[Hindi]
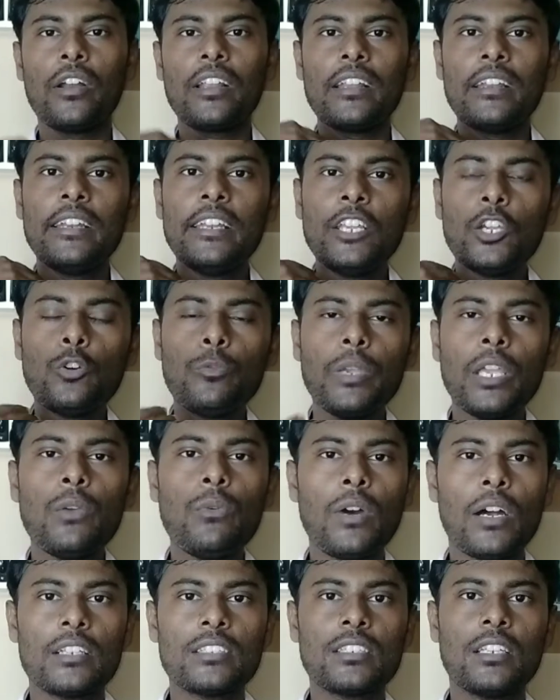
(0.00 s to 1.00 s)
और न्यू
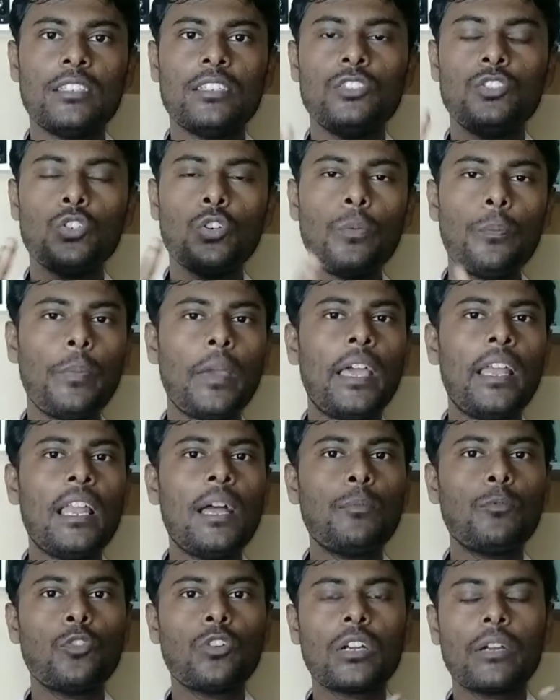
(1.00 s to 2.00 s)
व्यूअर्स जो
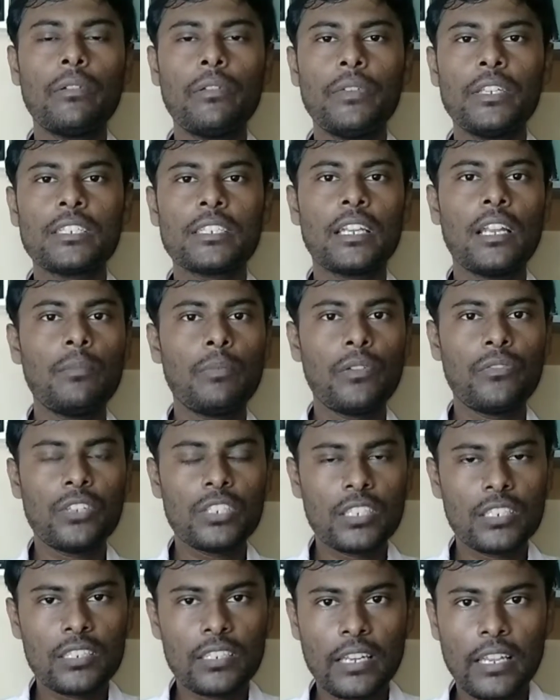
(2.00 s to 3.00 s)
पहले आपको कभी भी चैनल पे
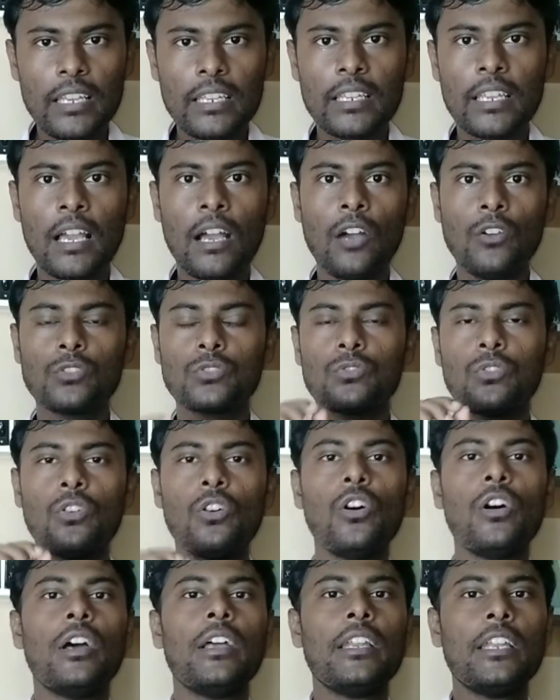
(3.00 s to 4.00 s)
विजिट नहीं किया
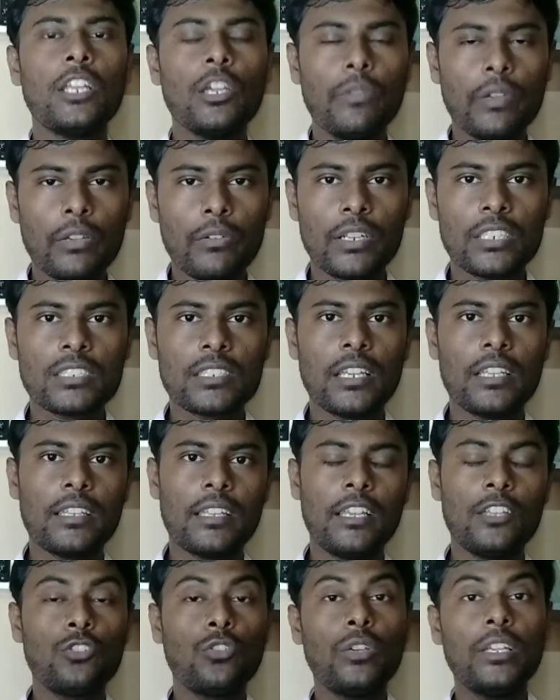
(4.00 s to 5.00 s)
उसको न्यू व्यूअर्स
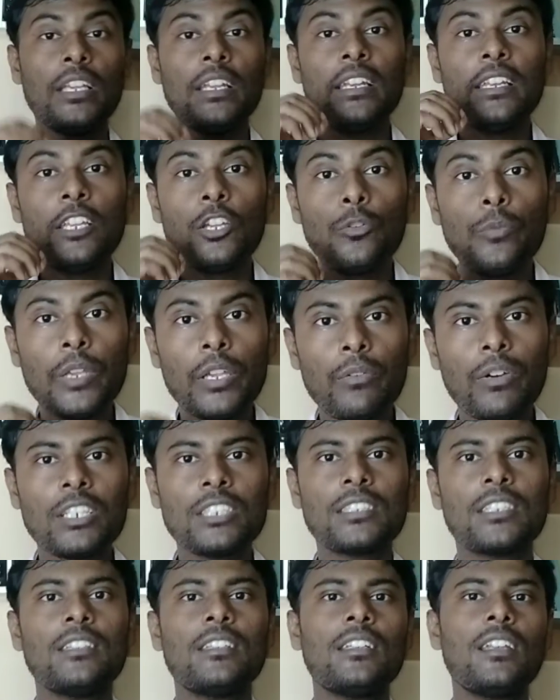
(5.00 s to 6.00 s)
कहते हैं तो ये न्यू
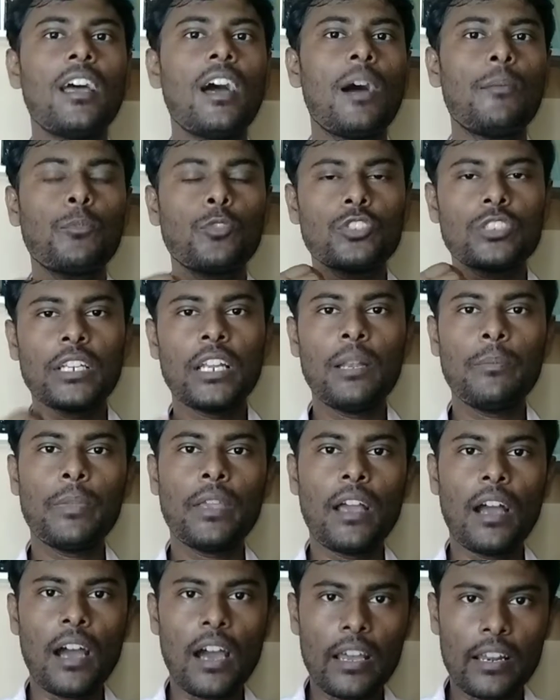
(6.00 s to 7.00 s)
व्यूअर्स कितना आपको चैनल
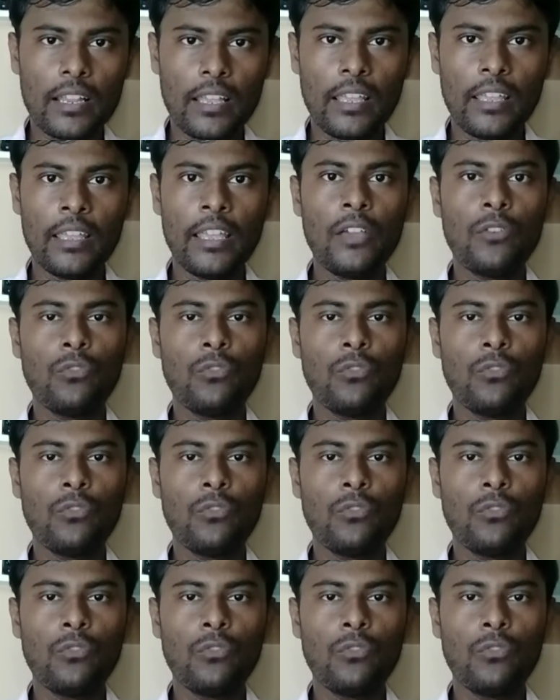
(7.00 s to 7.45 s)
पे आ रहे